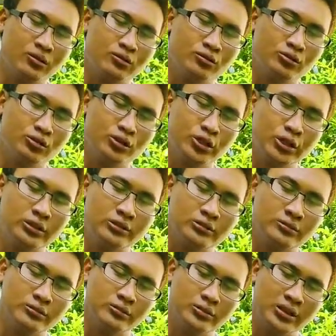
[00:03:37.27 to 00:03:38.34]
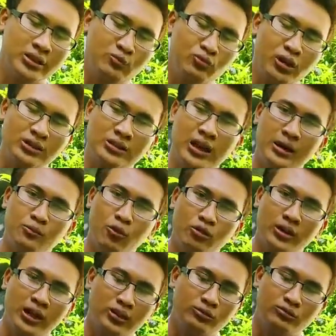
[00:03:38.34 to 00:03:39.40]
untuk dibuatkan
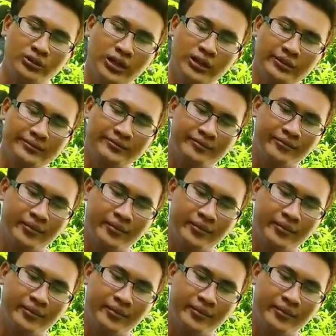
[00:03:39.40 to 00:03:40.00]
model lungging